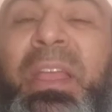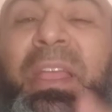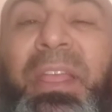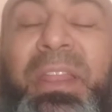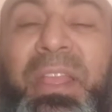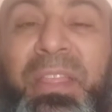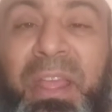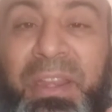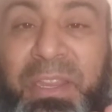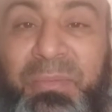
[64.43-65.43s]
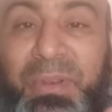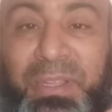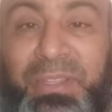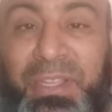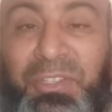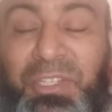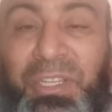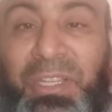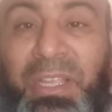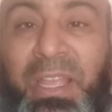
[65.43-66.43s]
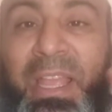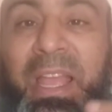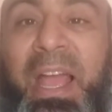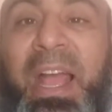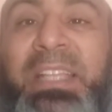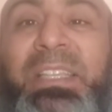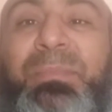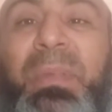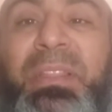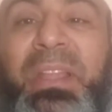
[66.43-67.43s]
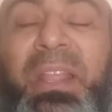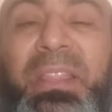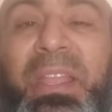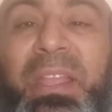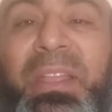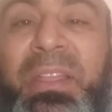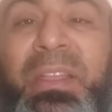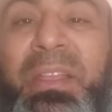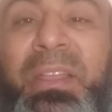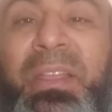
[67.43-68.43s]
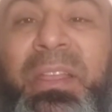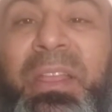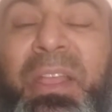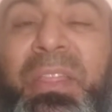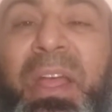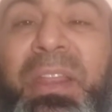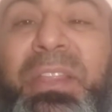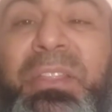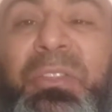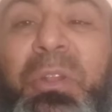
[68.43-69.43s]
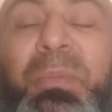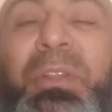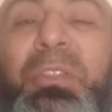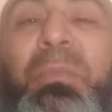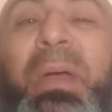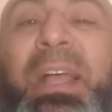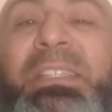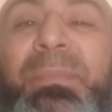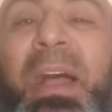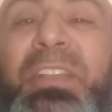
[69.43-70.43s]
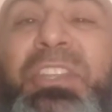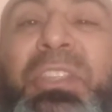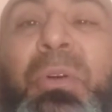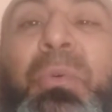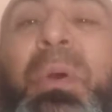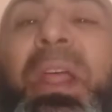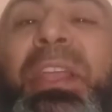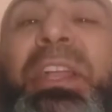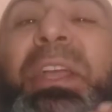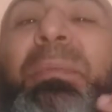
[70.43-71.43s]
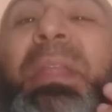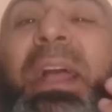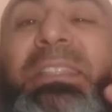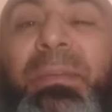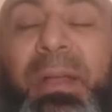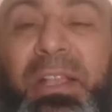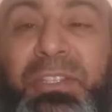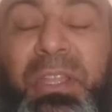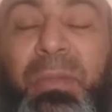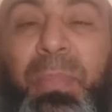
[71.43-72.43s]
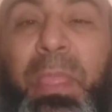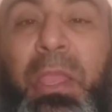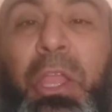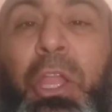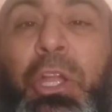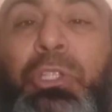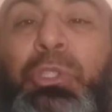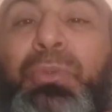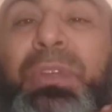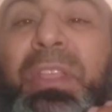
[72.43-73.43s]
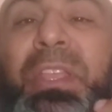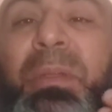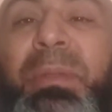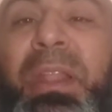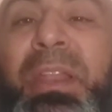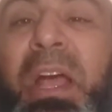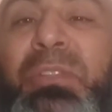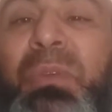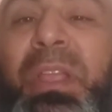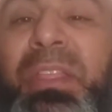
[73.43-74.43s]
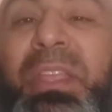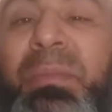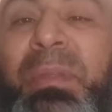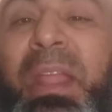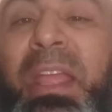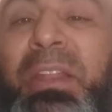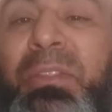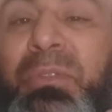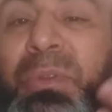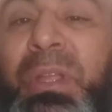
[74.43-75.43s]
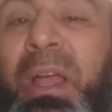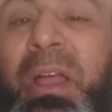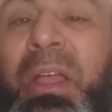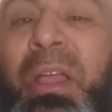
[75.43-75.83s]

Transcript: احنا اذا نريد من عنده شيء حسب مقدرتنا اذا نريد نطلبه نطلبه حسب حاجتنا هو راح يكرمنا حسب حاجته تشوف كثير من الناس وكثير من اهل الدنيا